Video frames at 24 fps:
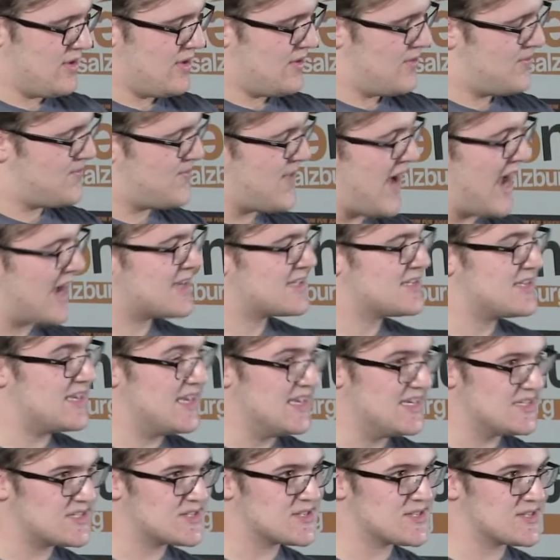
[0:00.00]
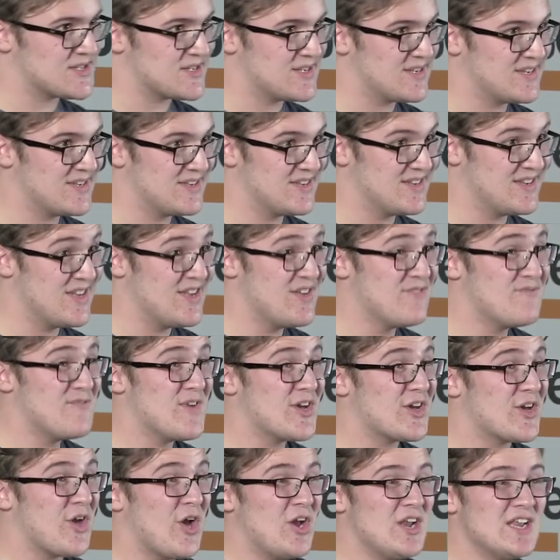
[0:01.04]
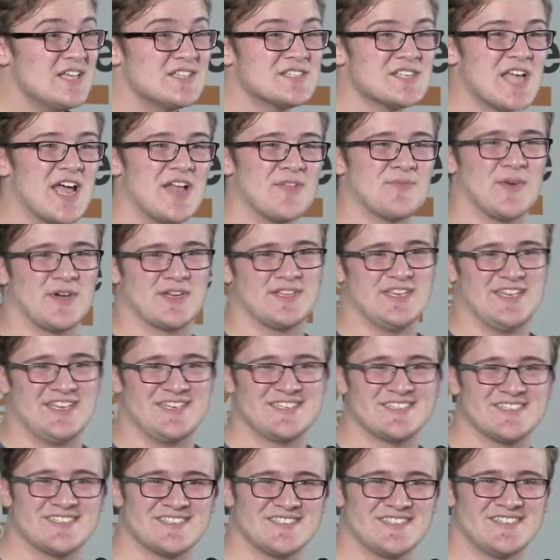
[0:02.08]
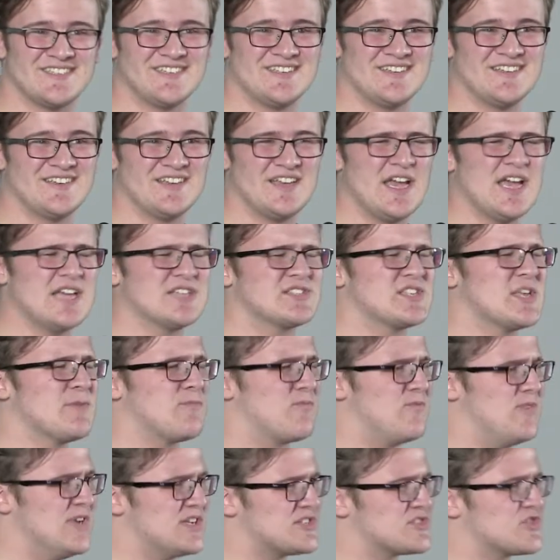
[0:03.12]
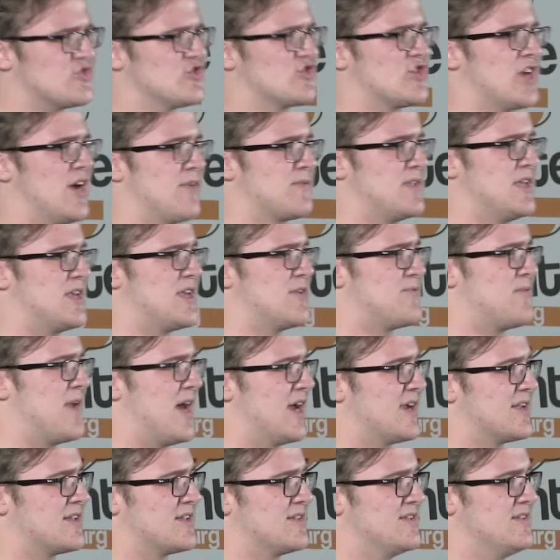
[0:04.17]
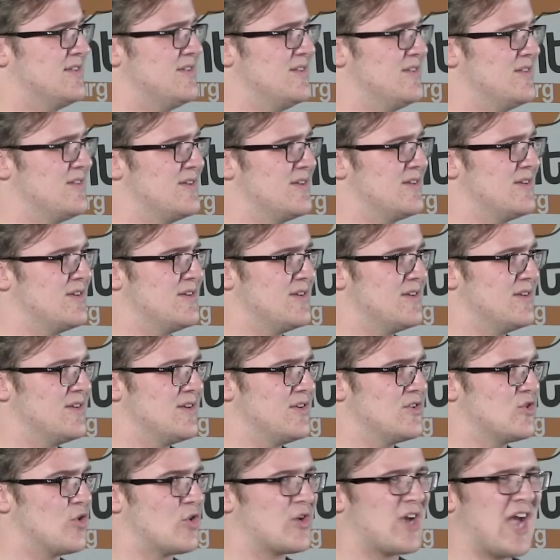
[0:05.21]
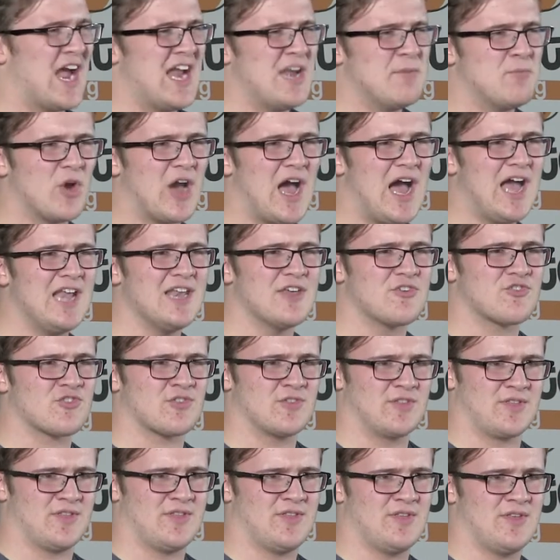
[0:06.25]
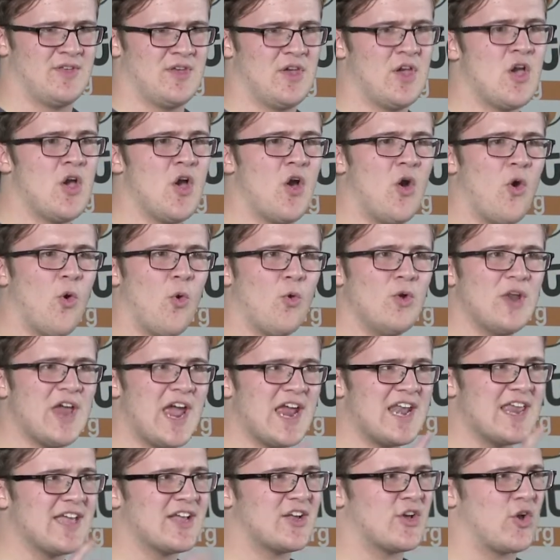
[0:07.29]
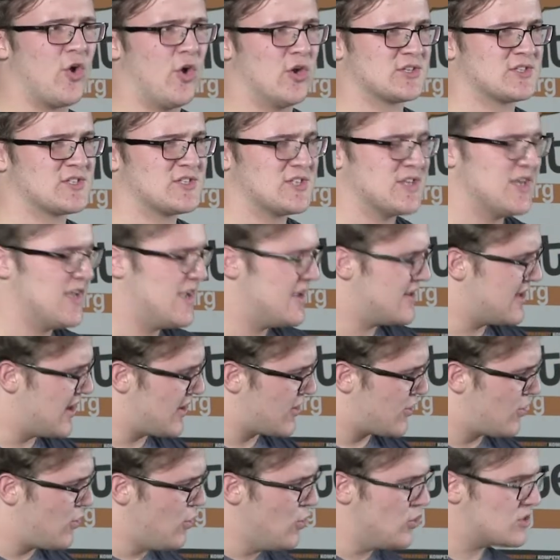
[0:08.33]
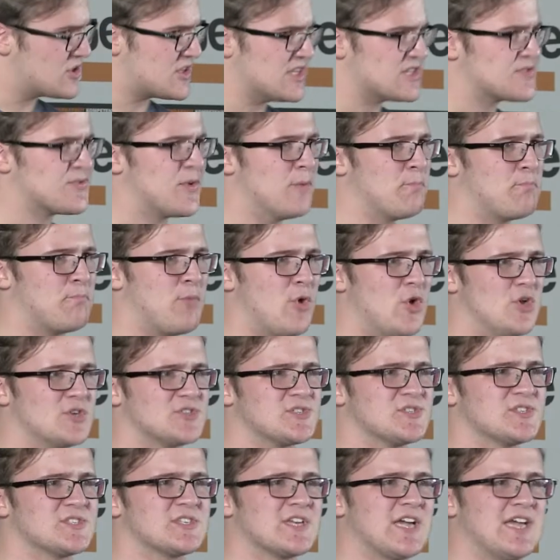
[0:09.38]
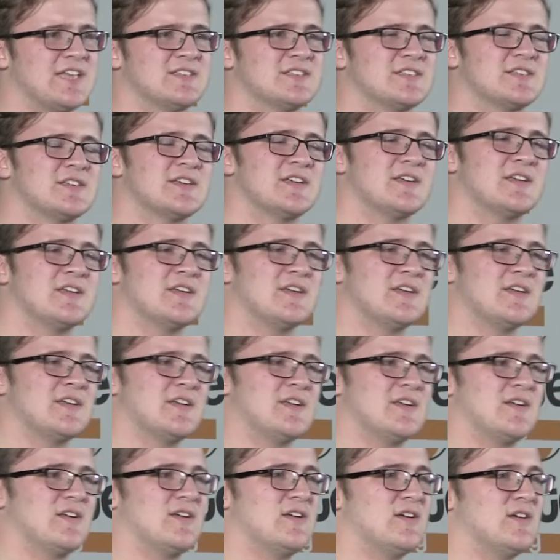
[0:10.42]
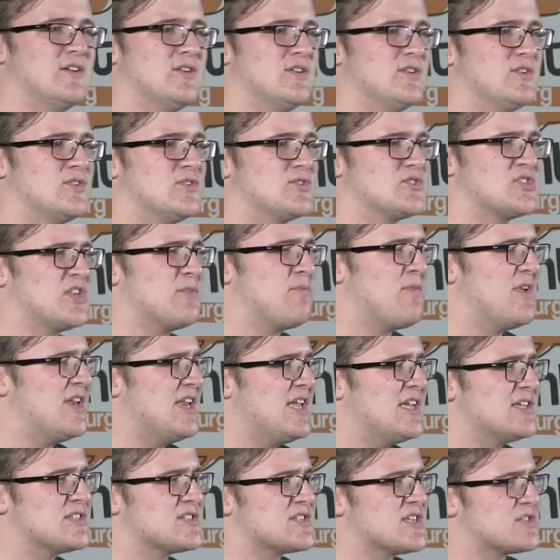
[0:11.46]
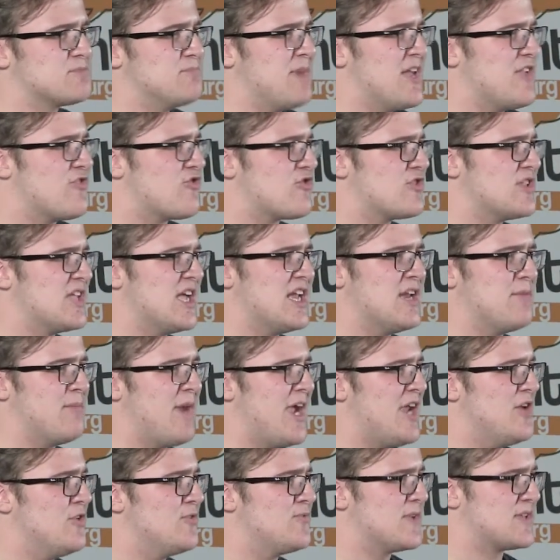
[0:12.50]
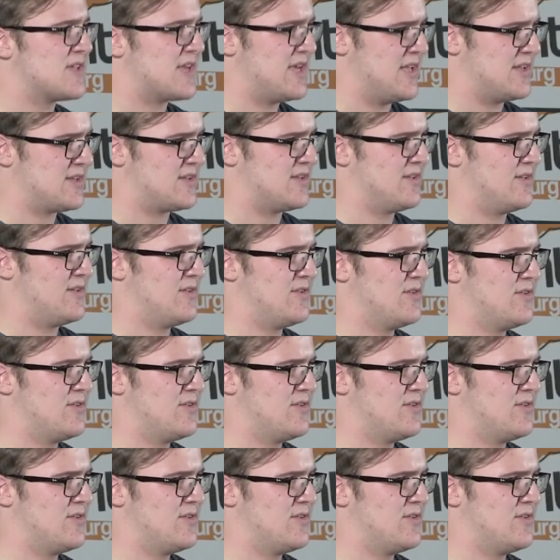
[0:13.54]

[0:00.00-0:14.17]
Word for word: Fakt ist, wir können es einfach nicht. Es gibt wissenschaftliche Fakten, doch keine moralischen. Ohne einen Gott, der Gutes vom Bösen trennt, sind wir nichts als Menschen, die eine Meinung vertreten.